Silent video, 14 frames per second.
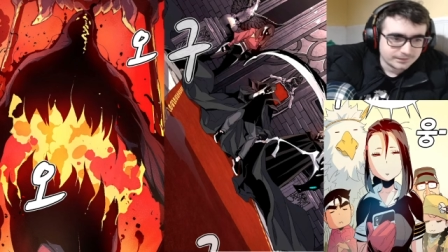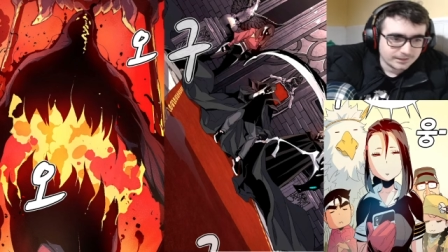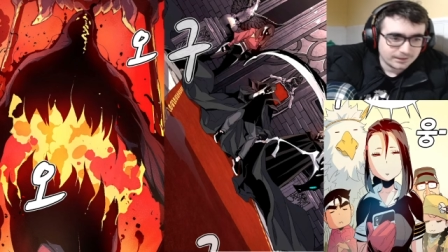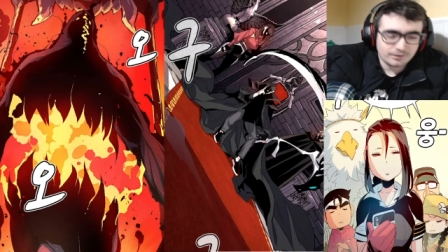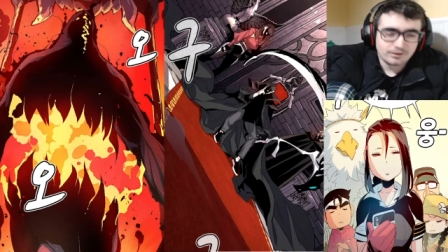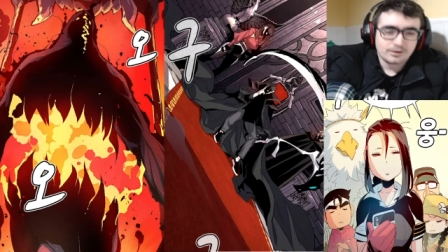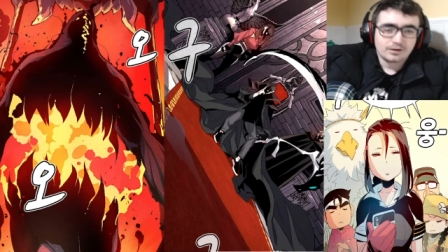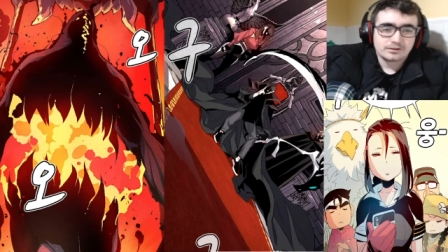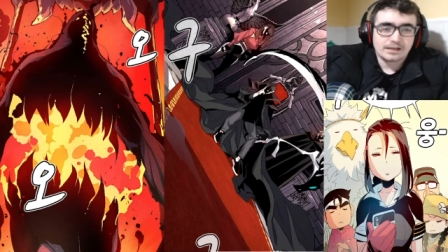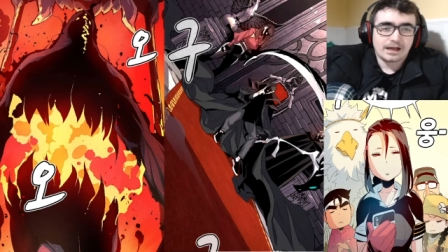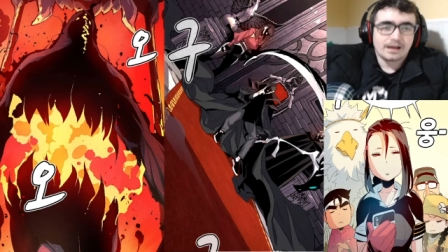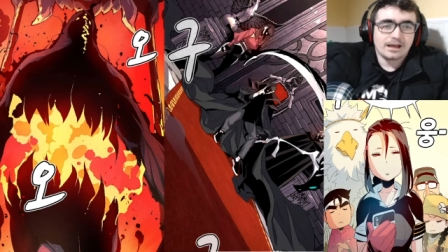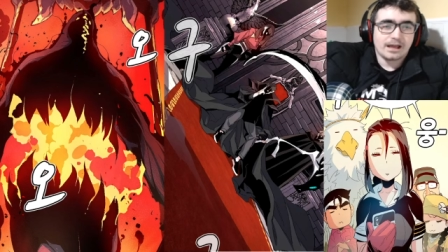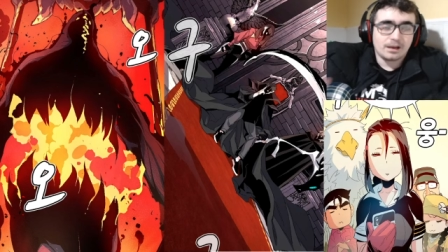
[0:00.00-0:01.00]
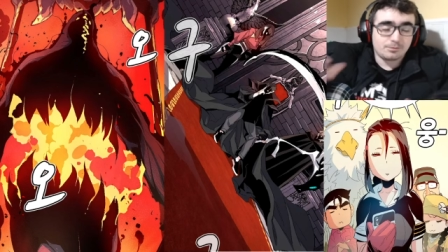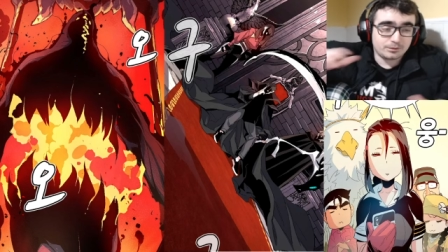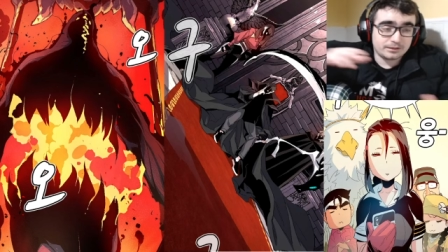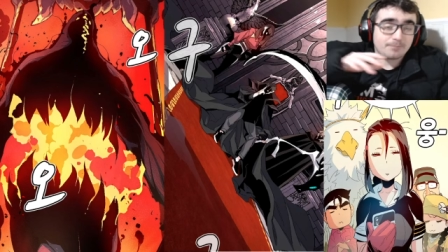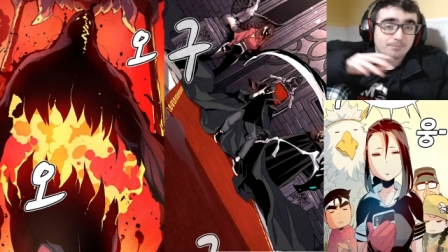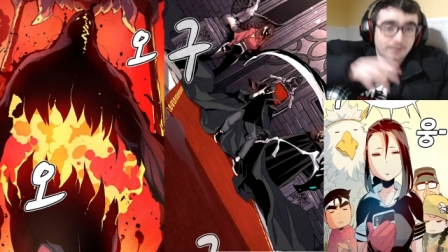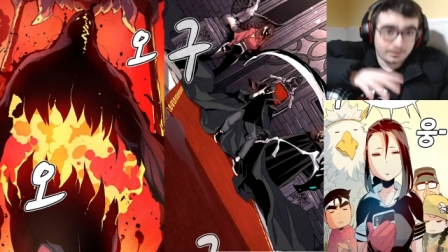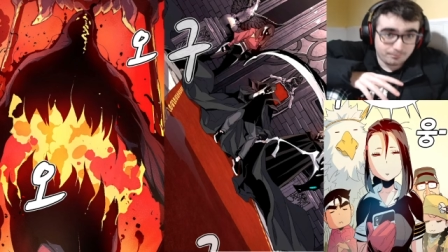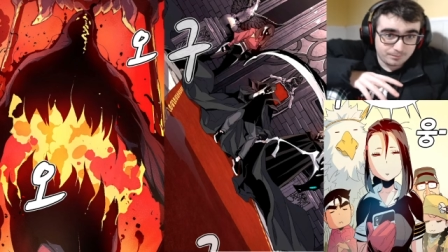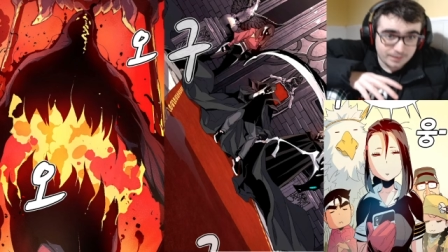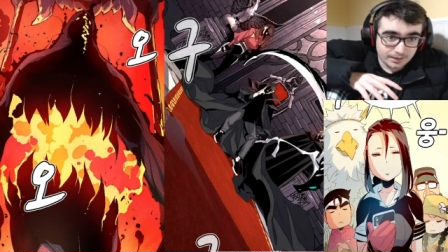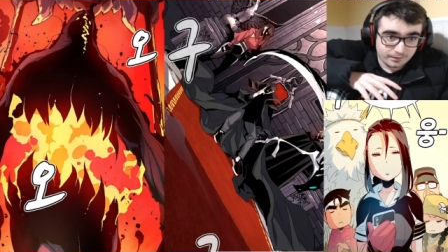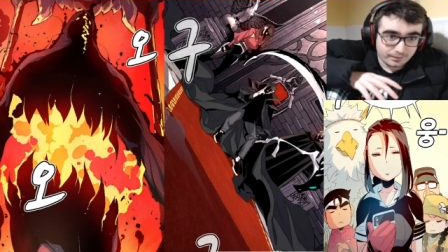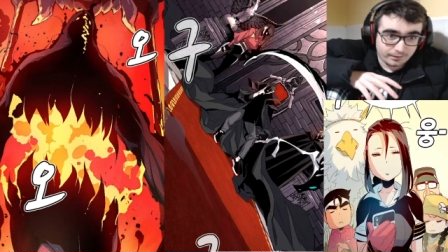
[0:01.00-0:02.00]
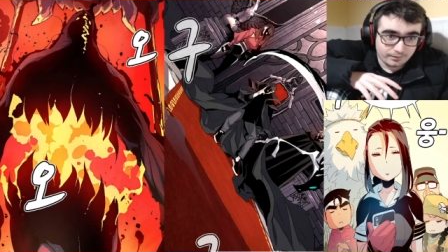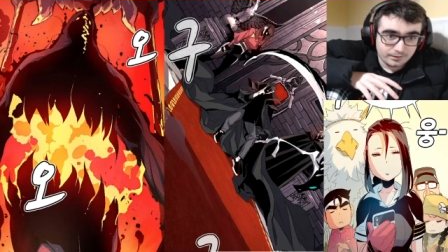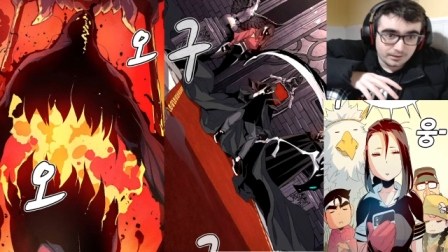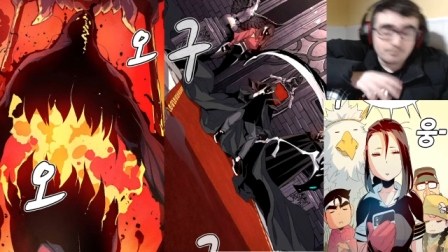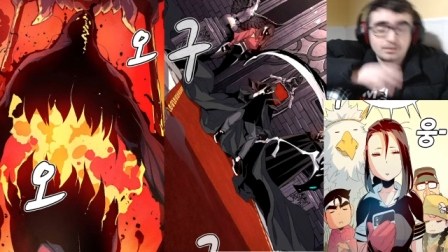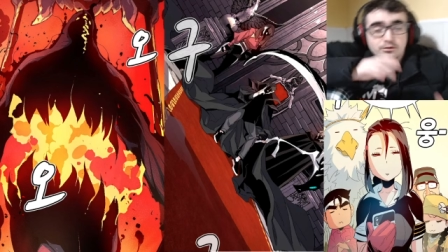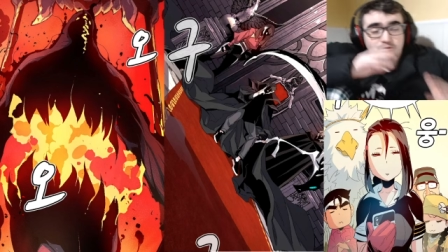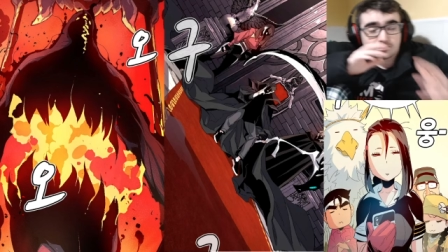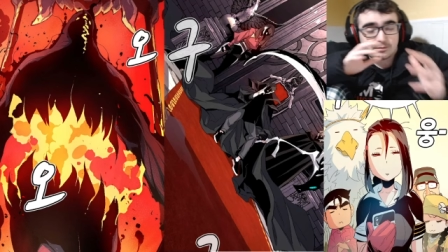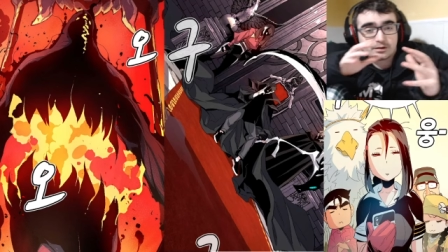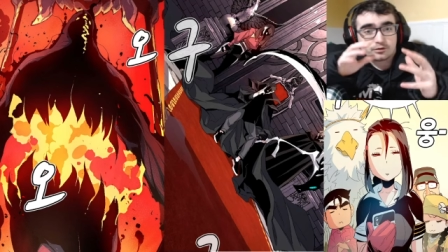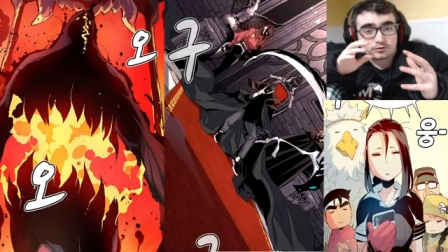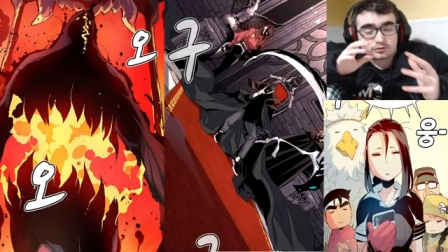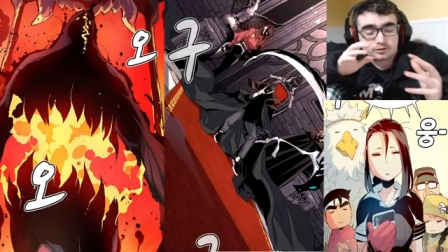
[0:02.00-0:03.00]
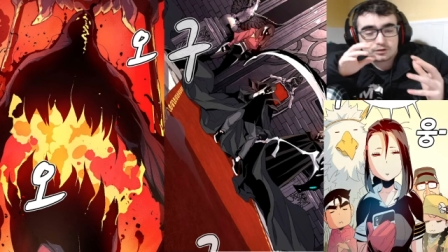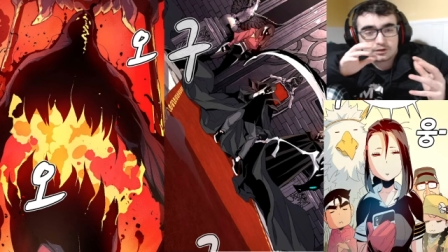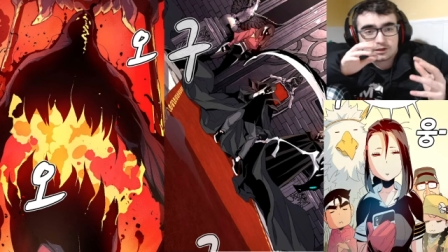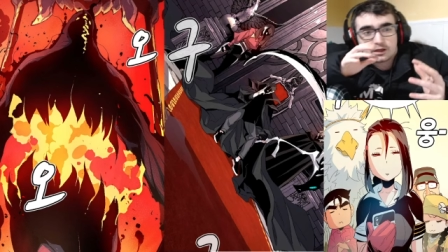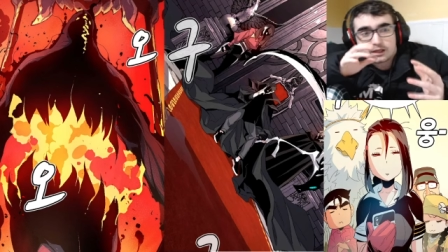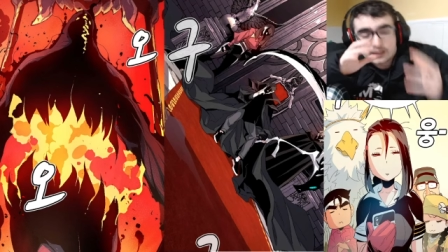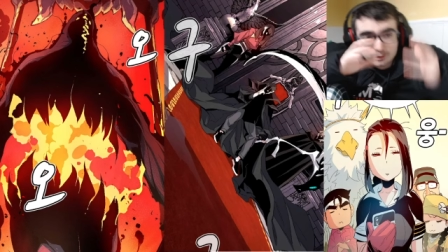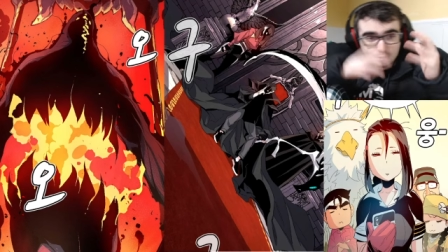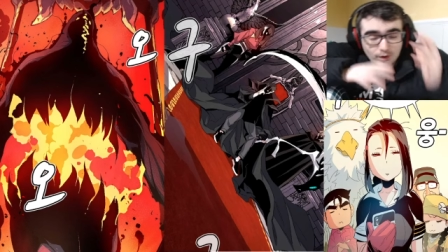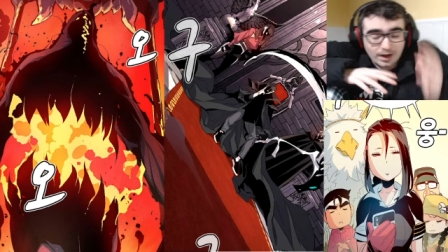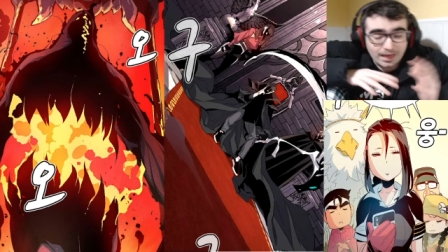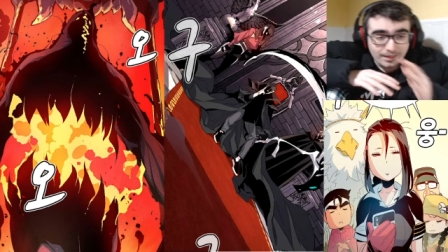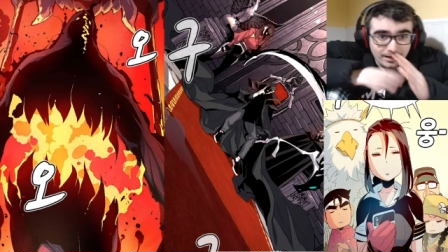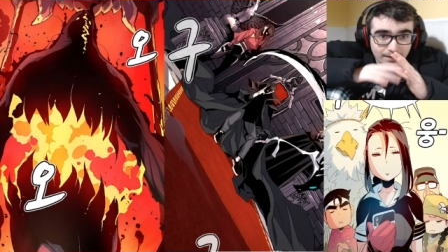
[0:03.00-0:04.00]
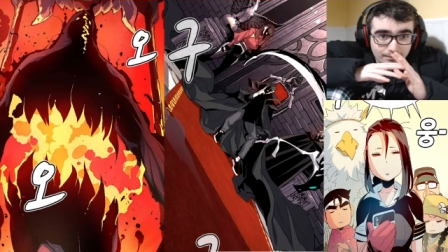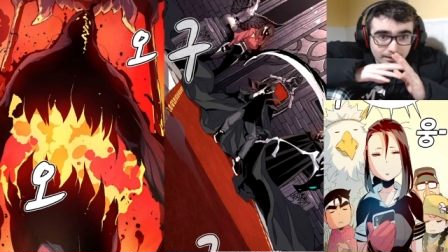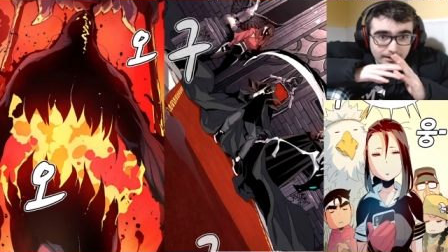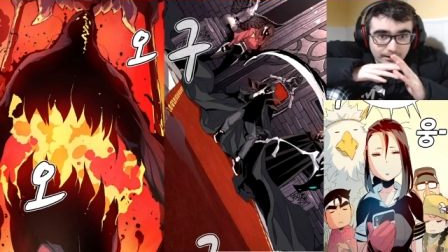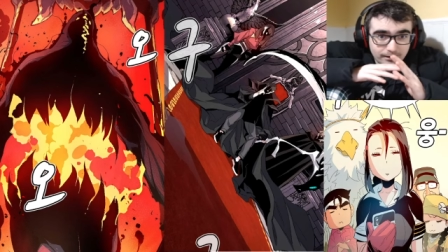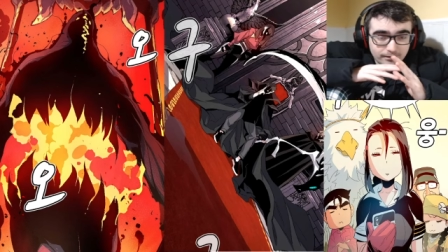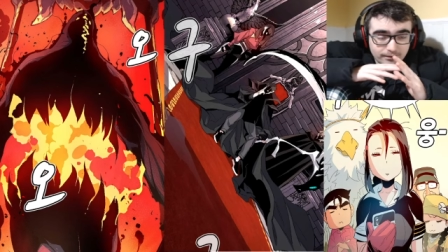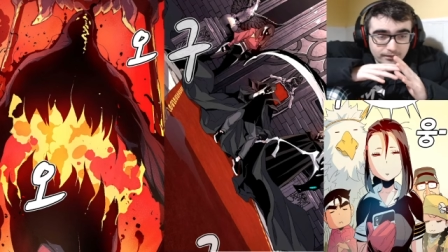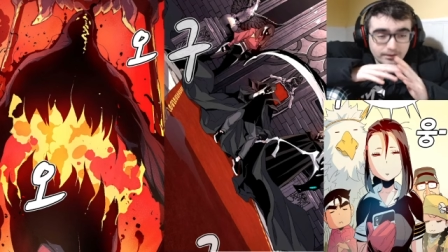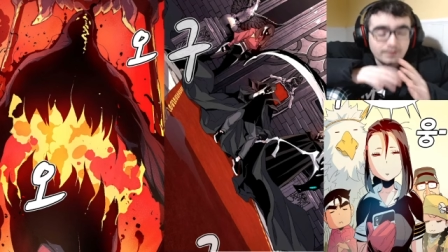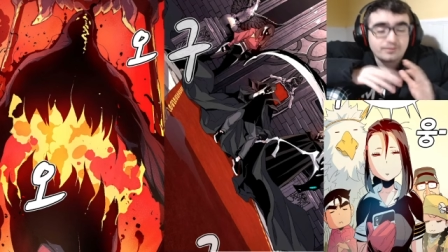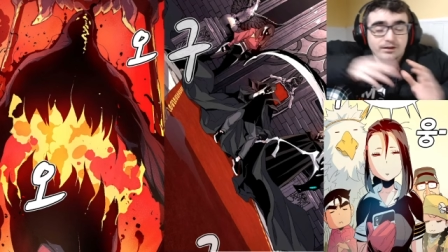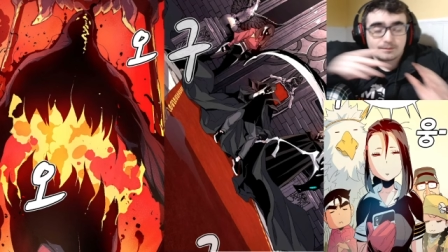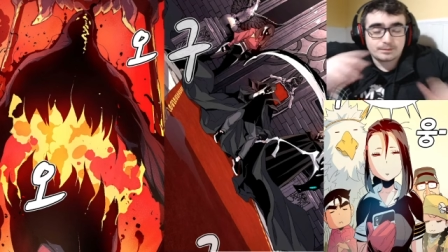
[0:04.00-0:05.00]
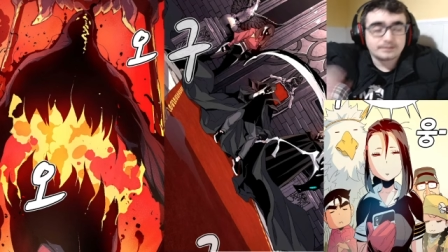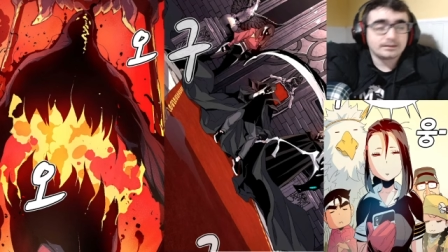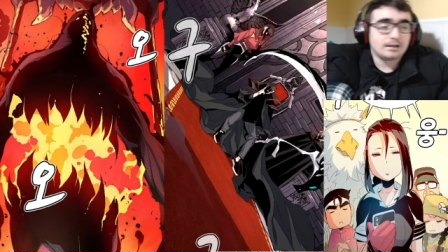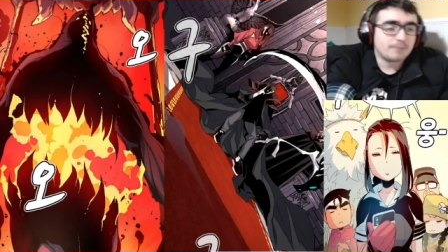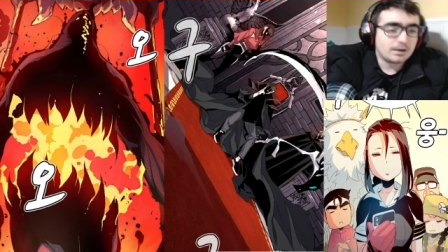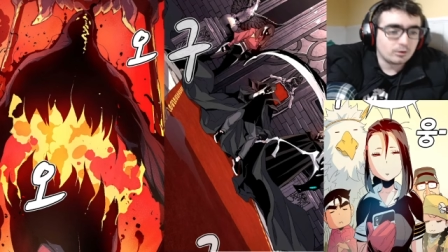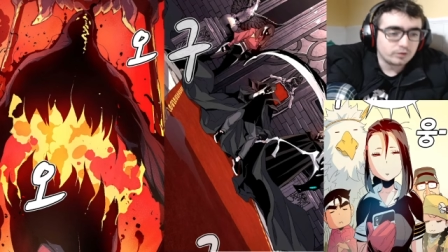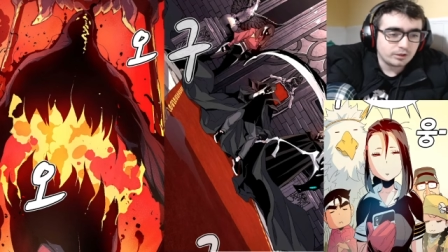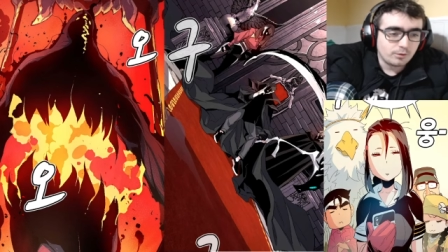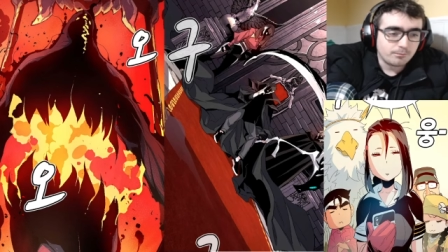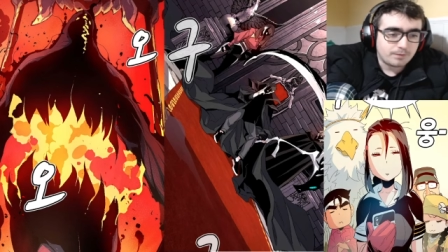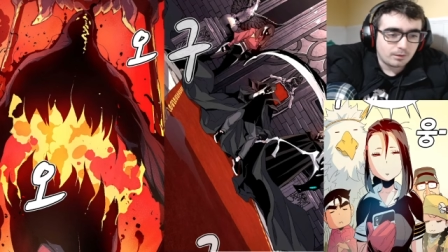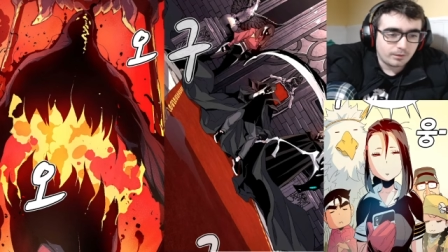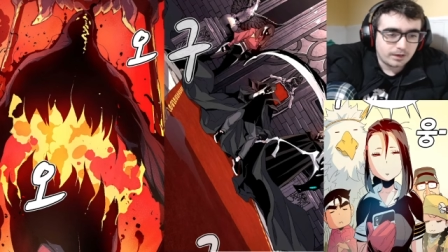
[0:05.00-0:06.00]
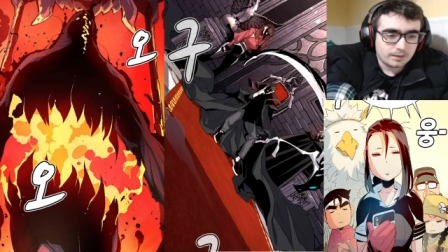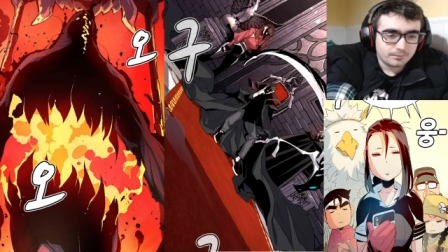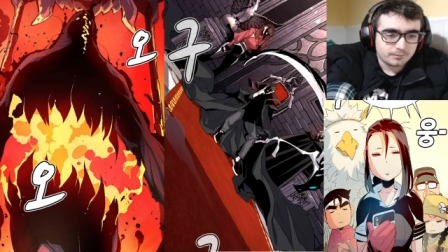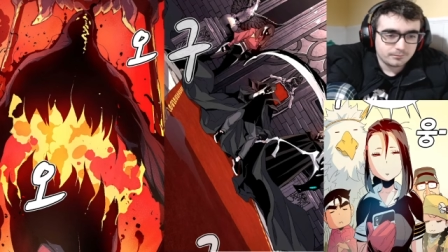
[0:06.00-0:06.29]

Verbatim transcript: No, o sea, el prota pierde. Bien sus amigos. Igualada la pelea. Y de repente el malo tiene un power-up.